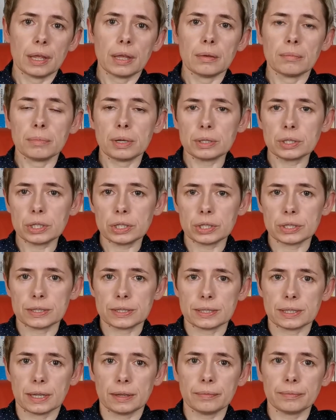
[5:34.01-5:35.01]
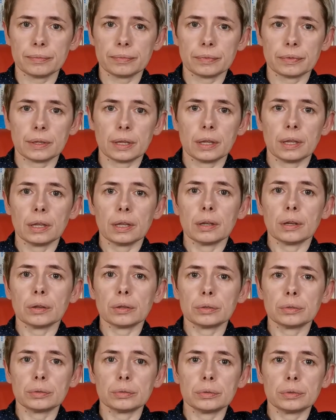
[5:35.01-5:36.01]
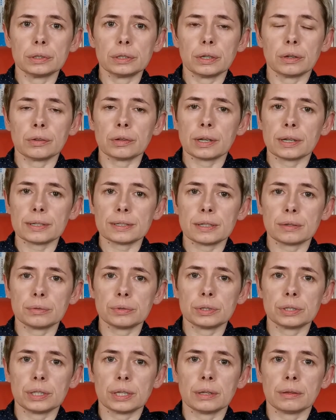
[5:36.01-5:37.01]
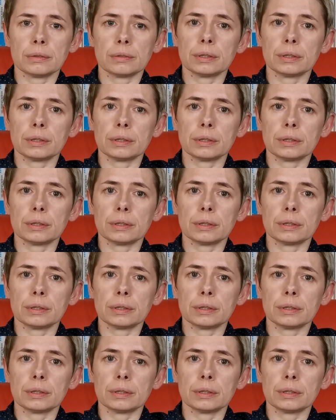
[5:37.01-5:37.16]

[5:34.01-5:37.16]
Mężczyzna, który okazał się